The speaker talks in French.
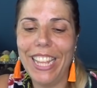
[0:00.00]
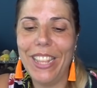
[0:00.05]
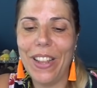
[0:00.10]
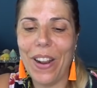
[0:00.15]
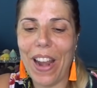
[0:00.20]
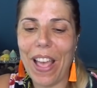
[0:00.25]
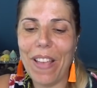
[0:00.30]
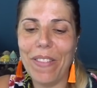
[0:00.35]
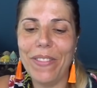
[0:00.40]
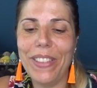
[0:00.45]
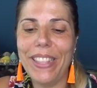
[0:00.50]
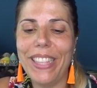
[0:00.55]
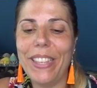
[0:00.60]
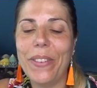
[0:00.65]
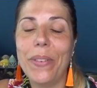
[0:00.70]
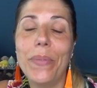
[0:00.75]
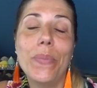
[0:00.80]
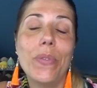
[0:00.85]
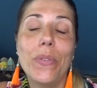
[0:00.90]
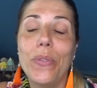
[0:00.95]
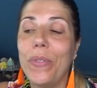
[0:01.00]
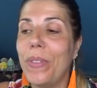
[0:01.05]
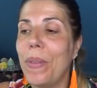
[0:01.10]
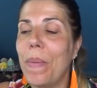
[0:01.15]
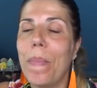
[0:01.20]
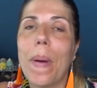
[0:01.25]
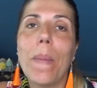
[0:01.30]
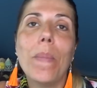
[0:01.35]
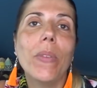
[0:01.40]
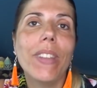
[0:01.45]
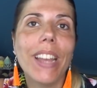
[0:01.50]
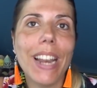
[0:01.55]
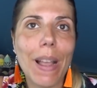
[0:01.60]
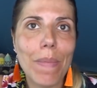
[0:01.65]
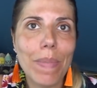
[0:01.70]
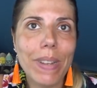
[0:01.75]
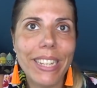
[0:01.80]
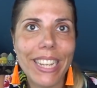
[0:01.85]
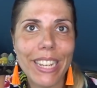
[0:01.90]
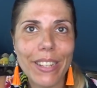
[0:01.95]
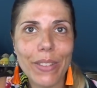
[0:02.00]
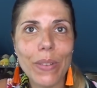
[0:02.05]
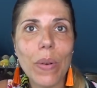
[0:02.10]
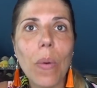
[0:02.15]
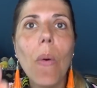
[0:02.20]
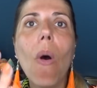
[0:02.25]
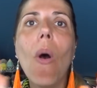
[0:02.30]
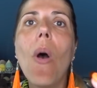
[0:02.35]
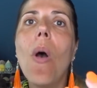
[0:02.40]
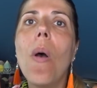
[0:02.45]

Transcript: dans la vidéo, pour je ne vous ai pas montré l'application